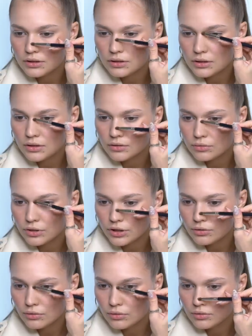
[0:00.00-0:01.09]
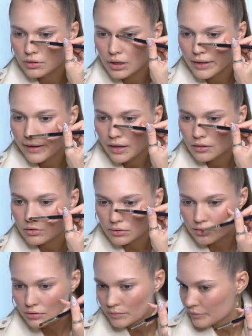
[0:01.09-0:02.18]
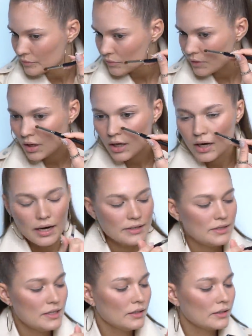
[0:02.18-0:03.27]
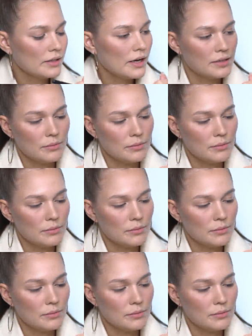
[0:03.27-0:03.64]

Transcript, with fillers: и законтурирую нос. Оттенок, да,